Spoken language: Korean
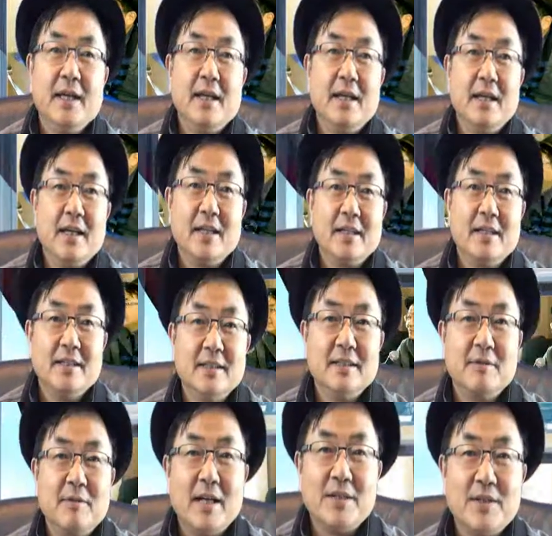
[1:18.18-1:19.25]
에, 그
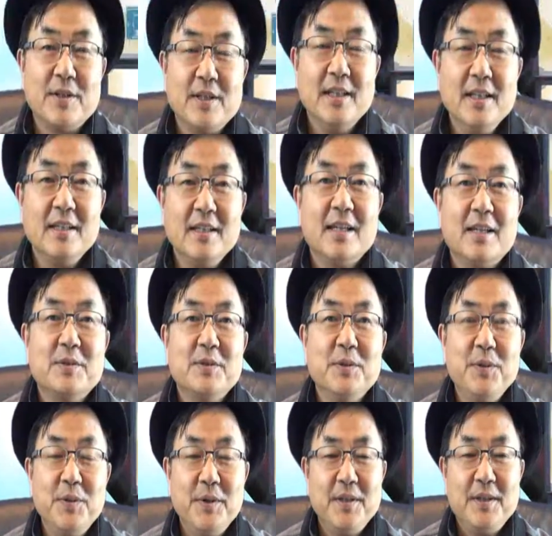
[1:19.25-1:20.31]
과정이 다소
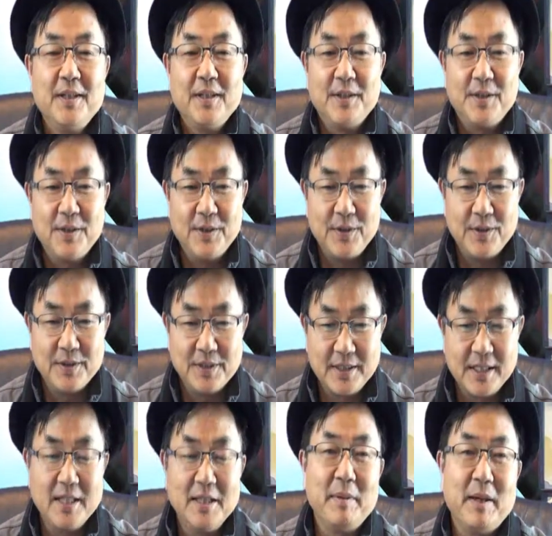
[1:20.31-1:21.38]
어,
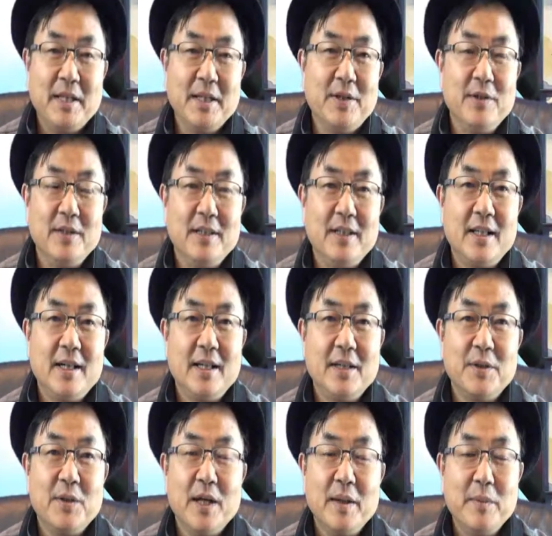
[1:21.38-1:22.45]
시간이 많이 걸릴 때가
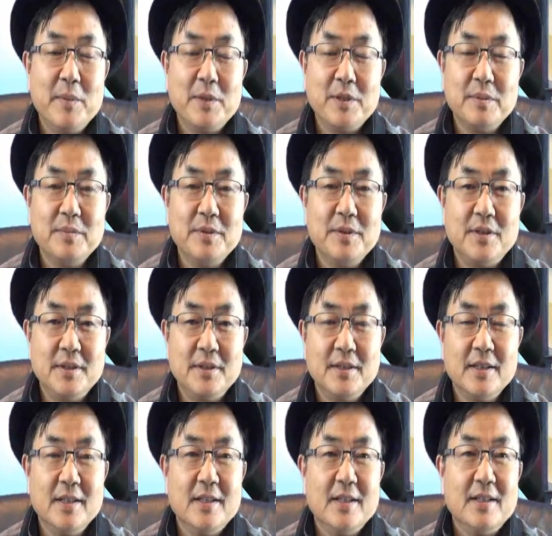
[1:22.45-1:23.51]
있고 해보신 분들은
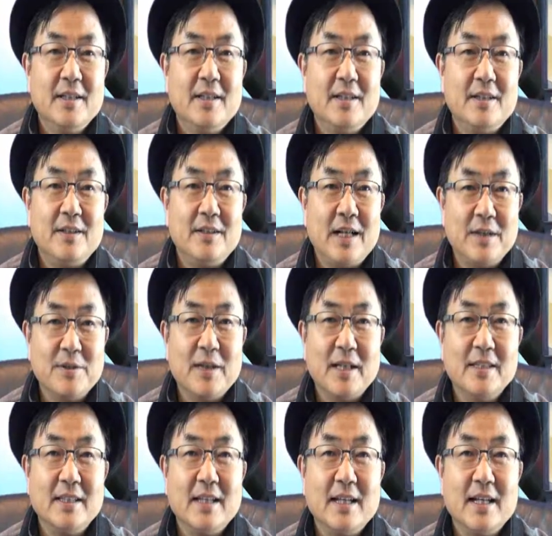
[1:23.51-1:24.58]
어, 아주
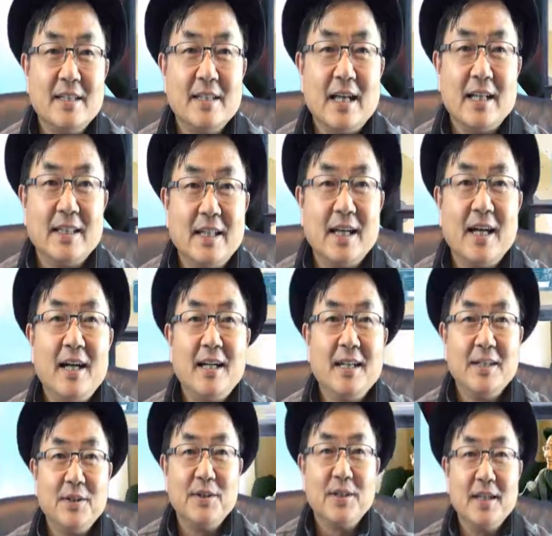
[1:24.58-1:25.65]
간단하지 않다
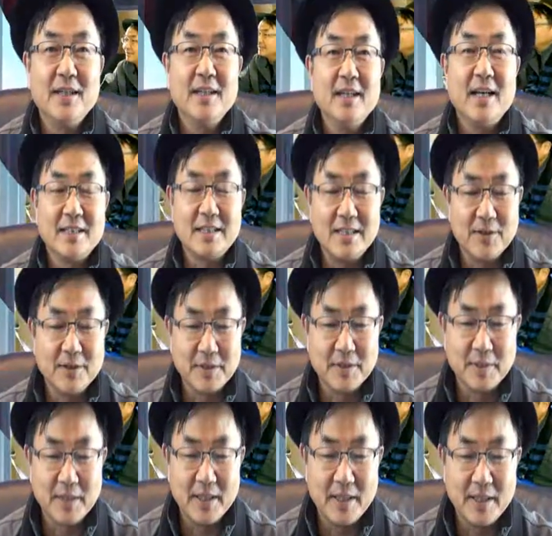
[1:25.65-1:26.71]
이렇게 아실
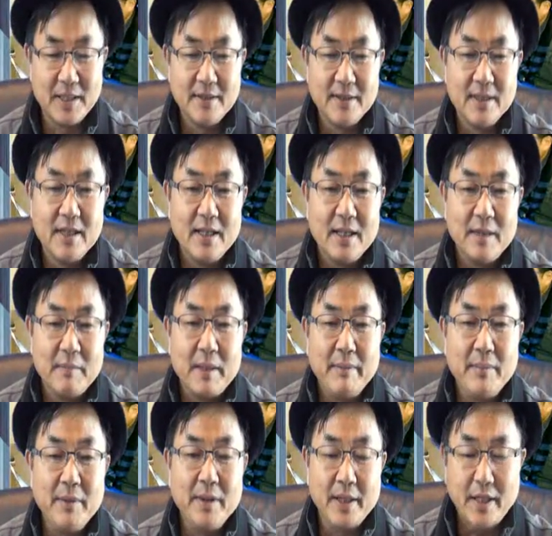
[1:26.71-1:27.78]
것입니다.
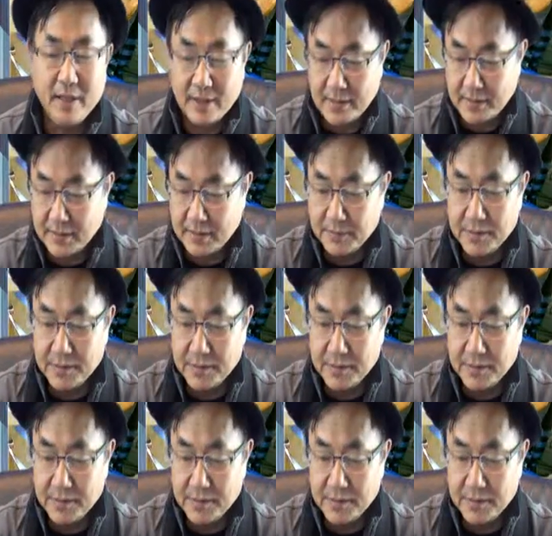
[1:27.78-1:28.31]
반면에 지금